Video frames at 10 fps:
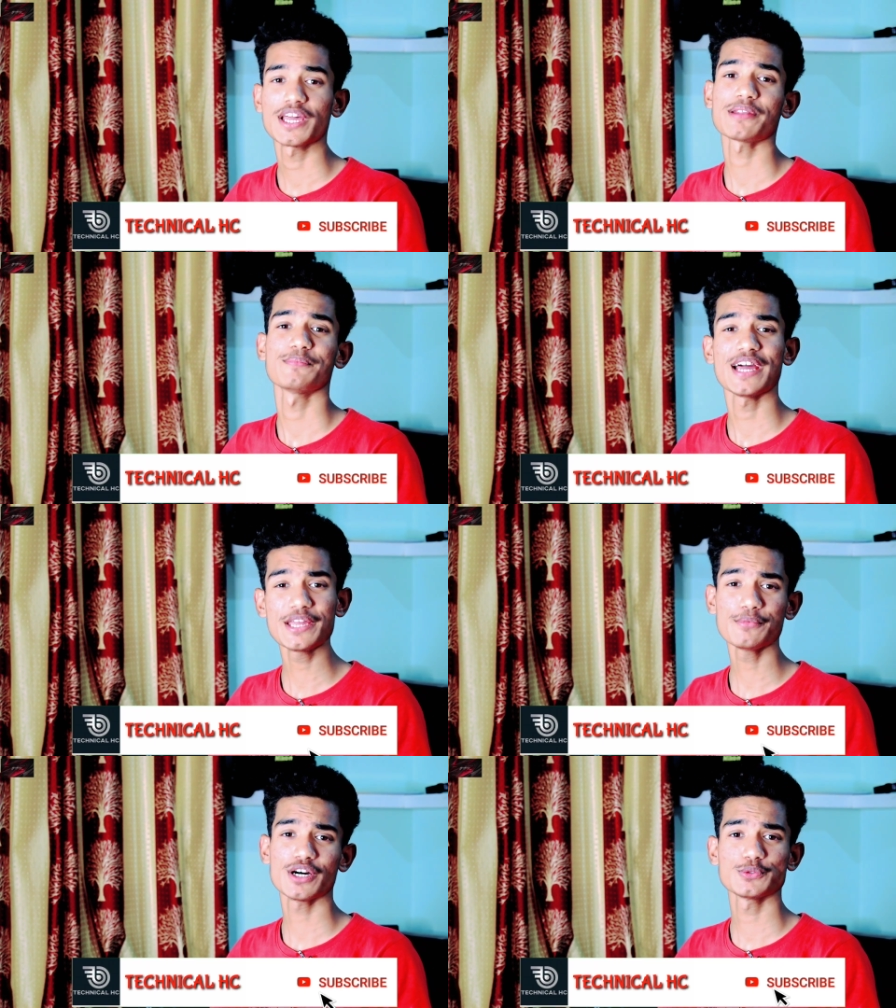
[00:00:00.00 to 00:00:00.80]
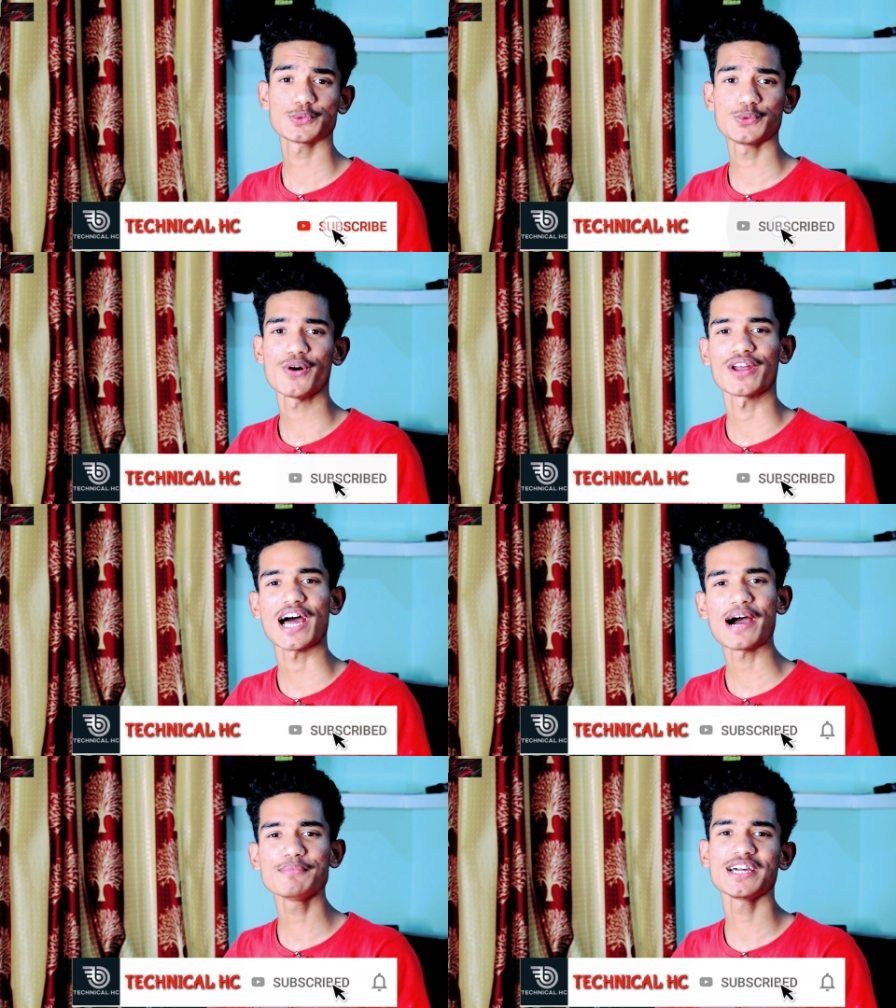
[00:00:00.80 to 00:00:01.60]
तो यार मैं हिमांशु
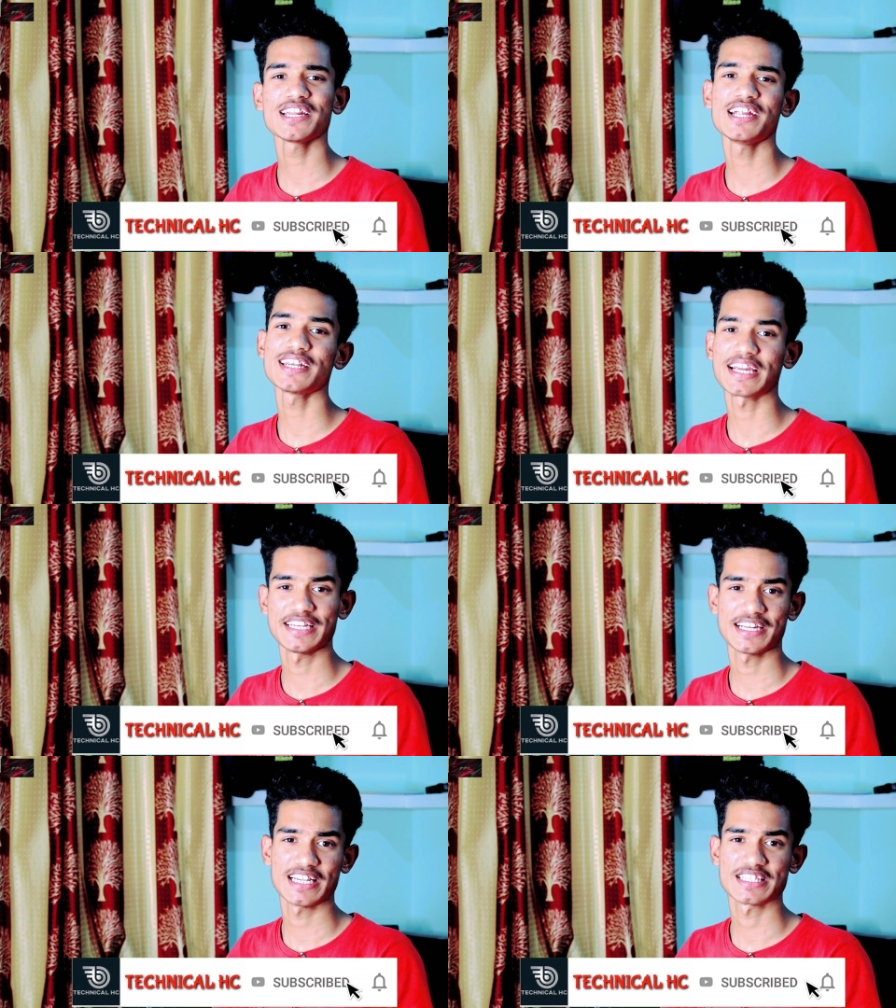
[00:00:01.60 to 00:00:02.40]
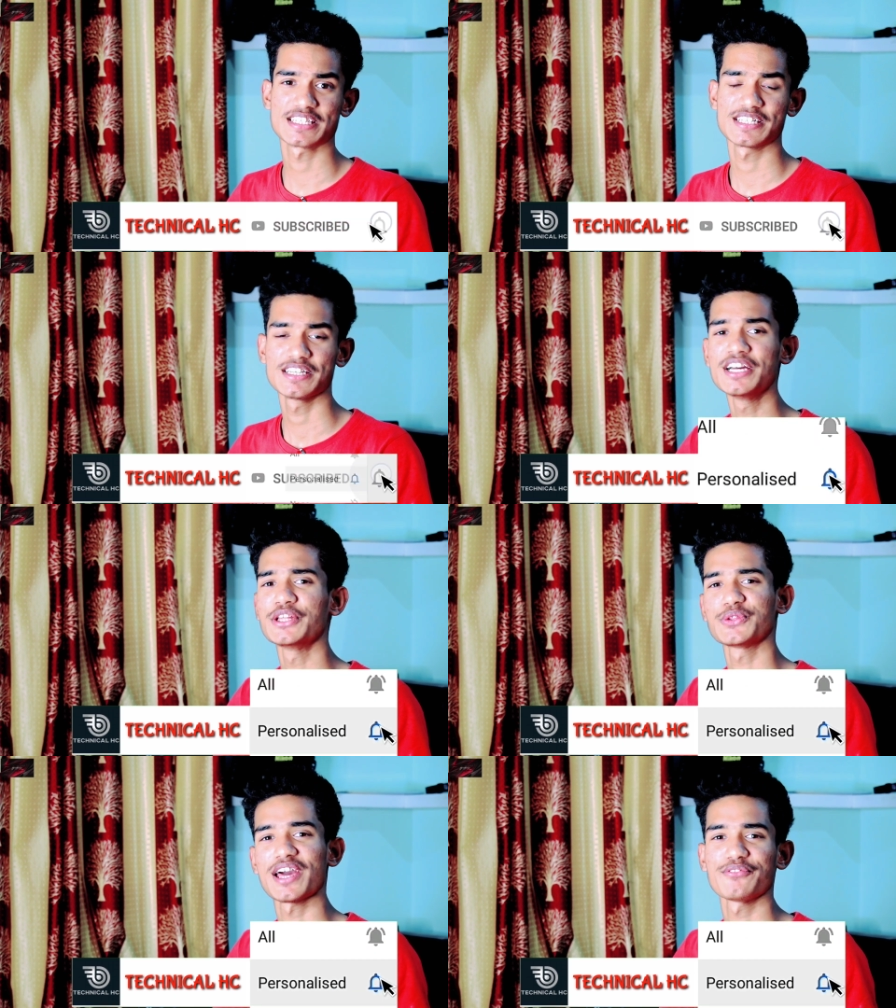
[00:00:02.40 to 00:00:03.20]
और आप देख रहे हैं टेक्निकल एच
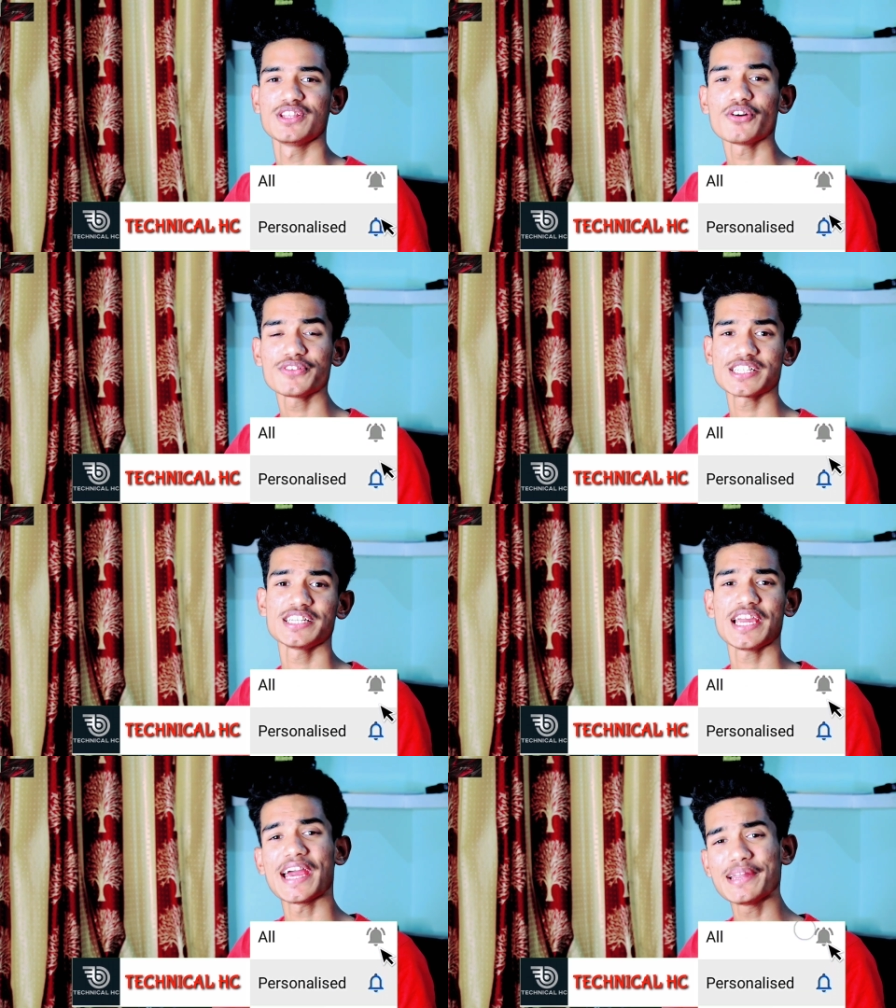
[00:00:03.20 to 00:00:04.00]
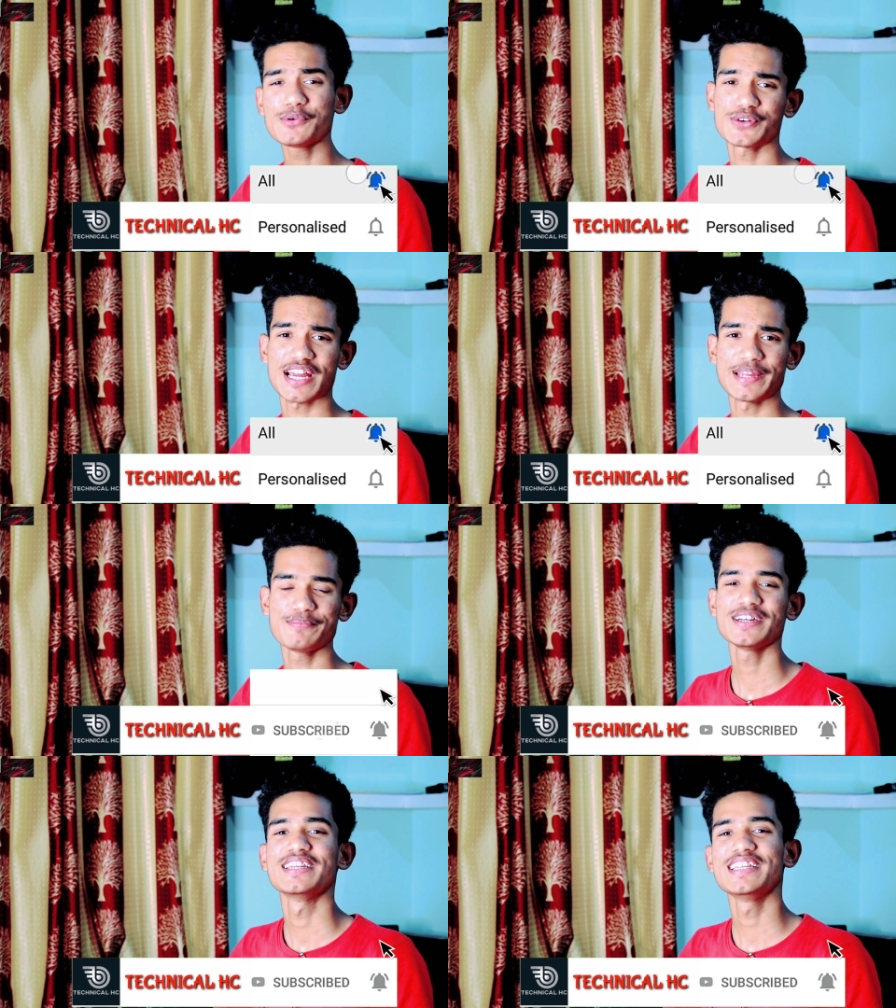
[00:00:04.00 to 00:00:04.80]
तो यार विदाउट वेस्टिंग एनी मोर
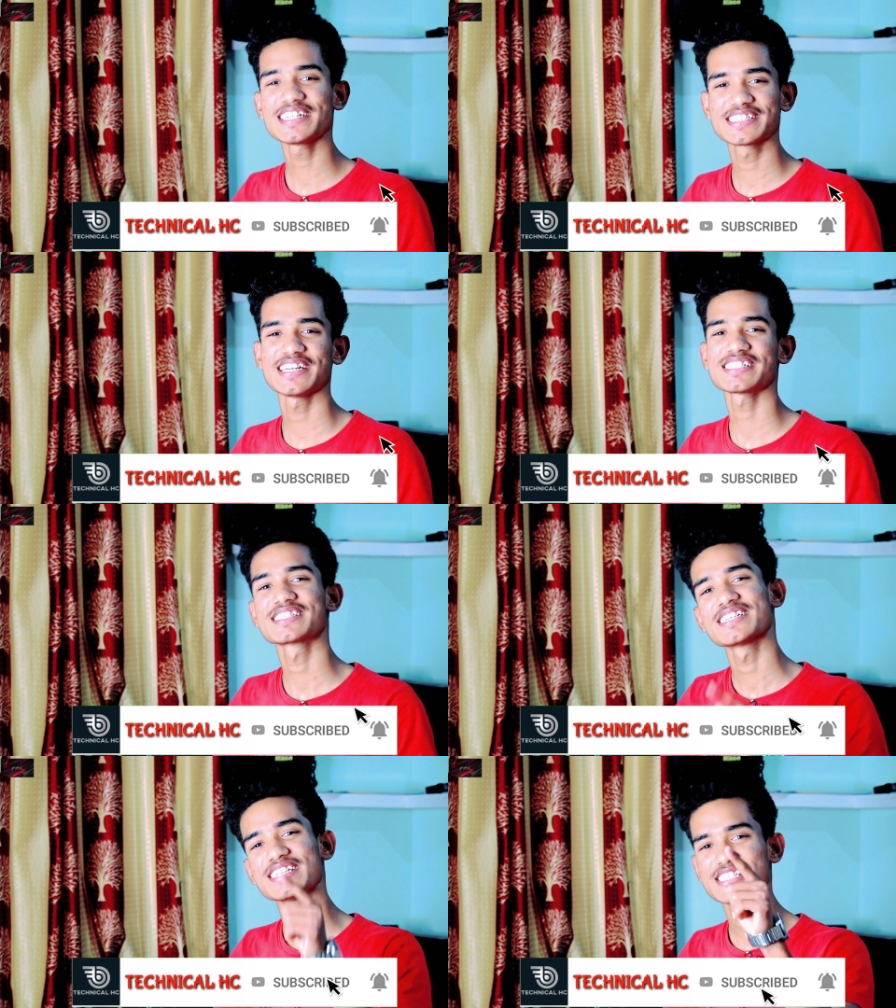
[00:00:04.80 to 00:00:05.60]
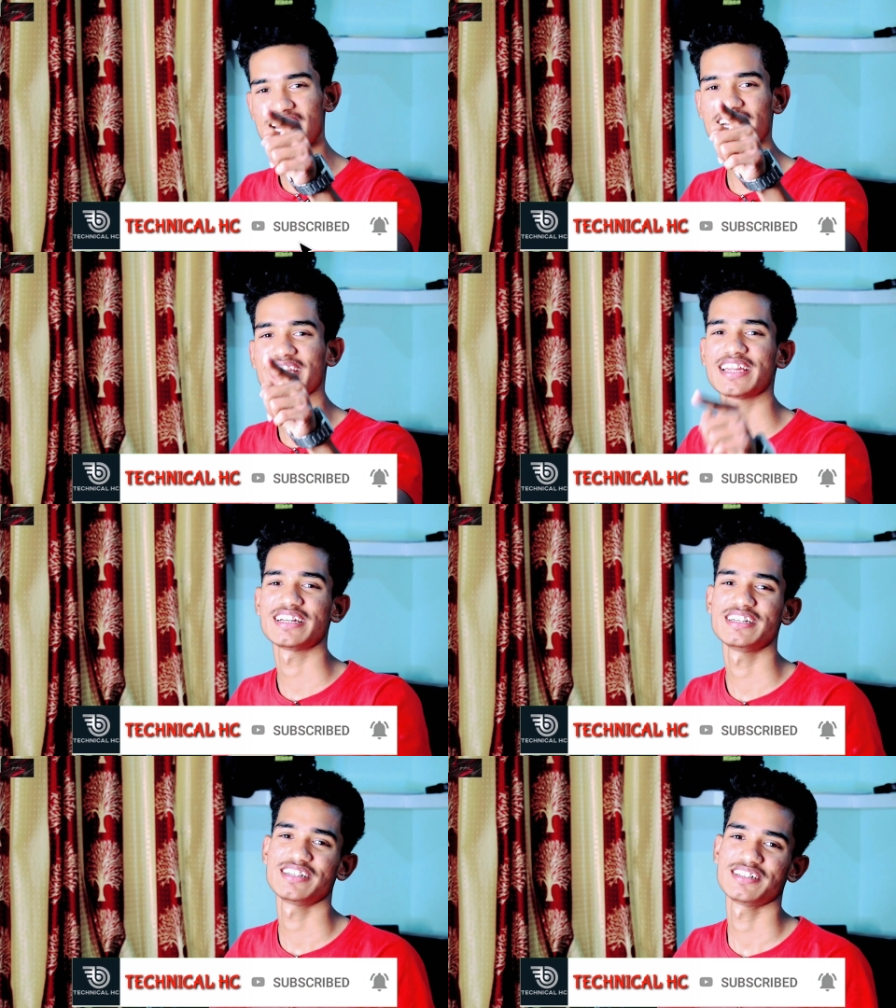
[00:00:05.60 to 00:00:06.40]
टाइम लेट्स गेट्स
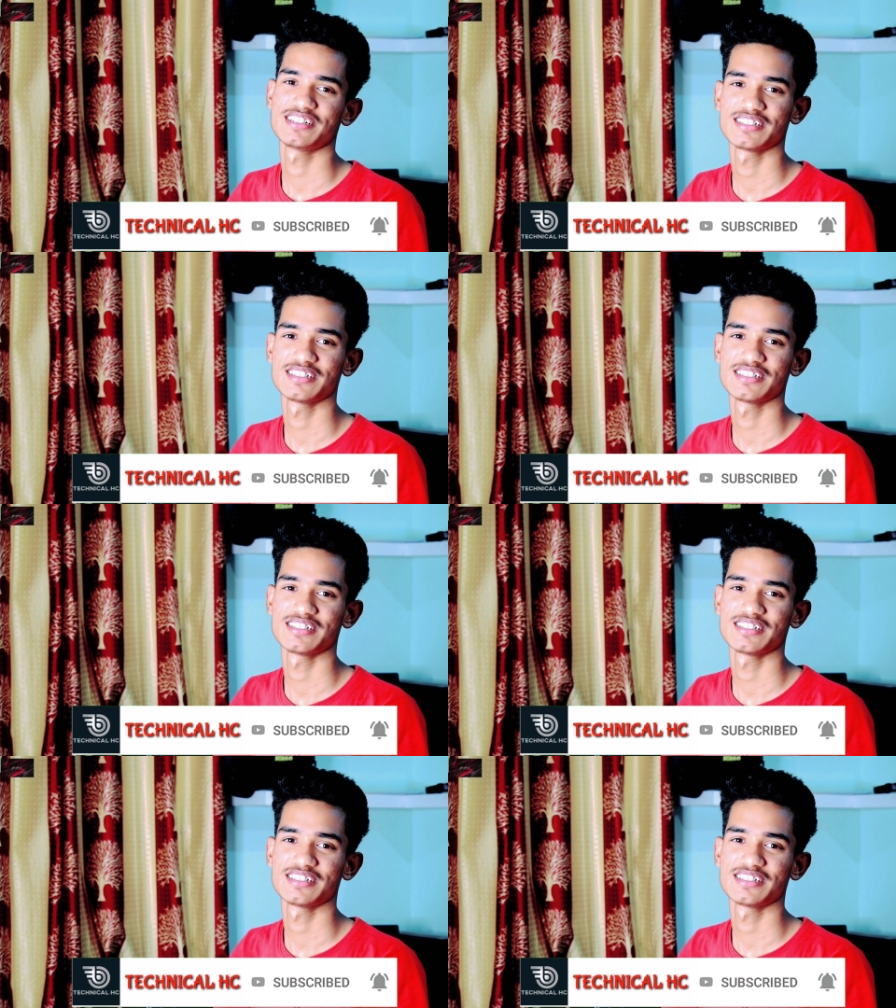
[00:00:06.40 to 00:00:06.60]
स्टार्टेड